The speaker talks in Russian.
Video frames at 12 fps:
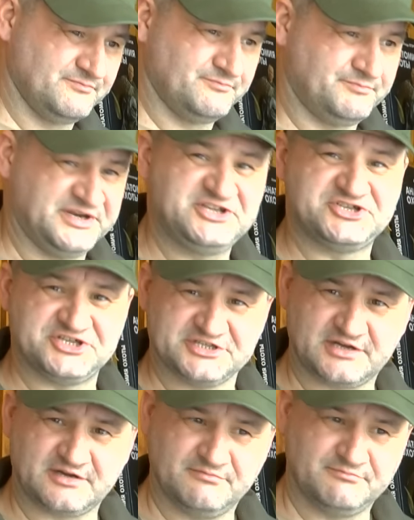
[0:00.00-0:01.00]

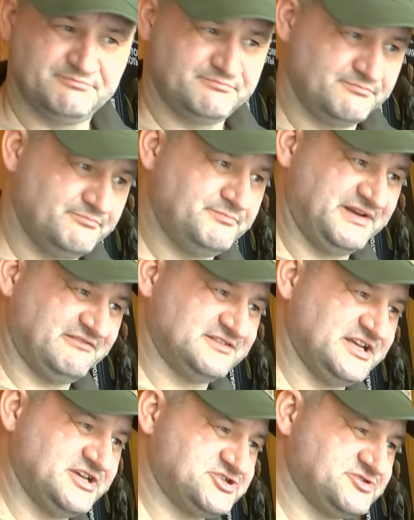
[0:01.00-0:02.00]
причинах,
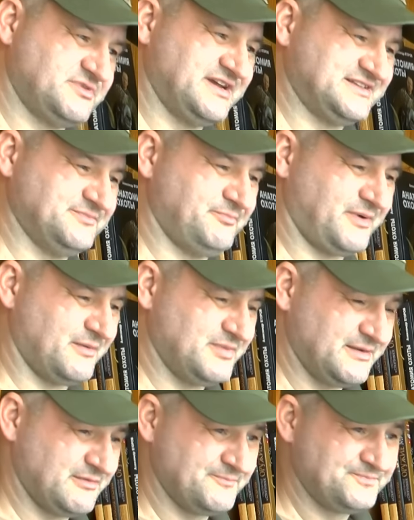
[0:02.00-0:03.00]
приводящим к этим
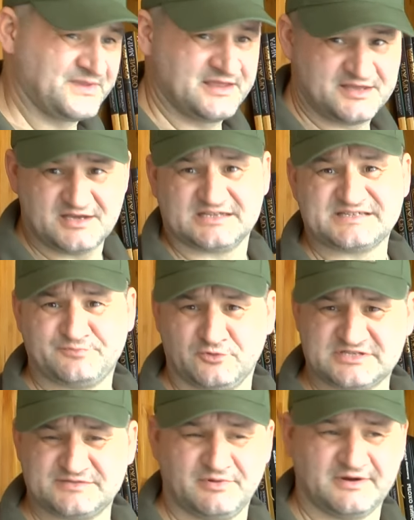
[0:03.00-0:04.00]
проблемам, и о
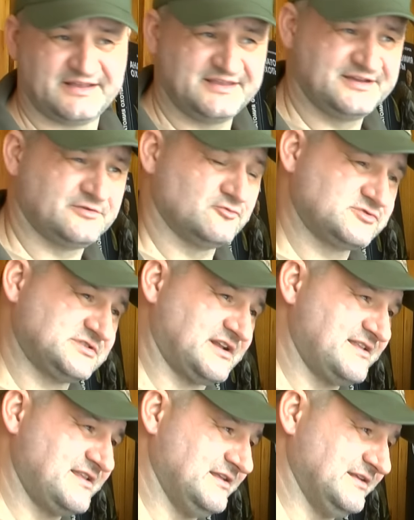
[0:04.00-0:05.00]
способах их
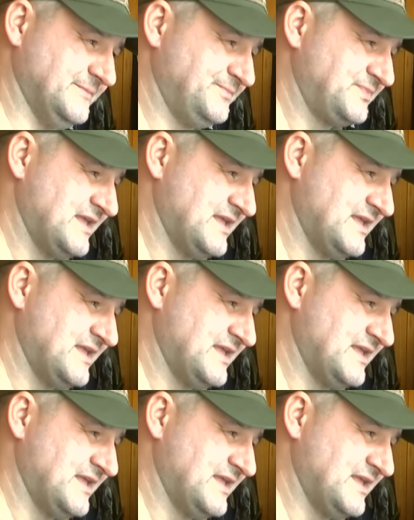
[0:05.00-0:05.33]
устранения.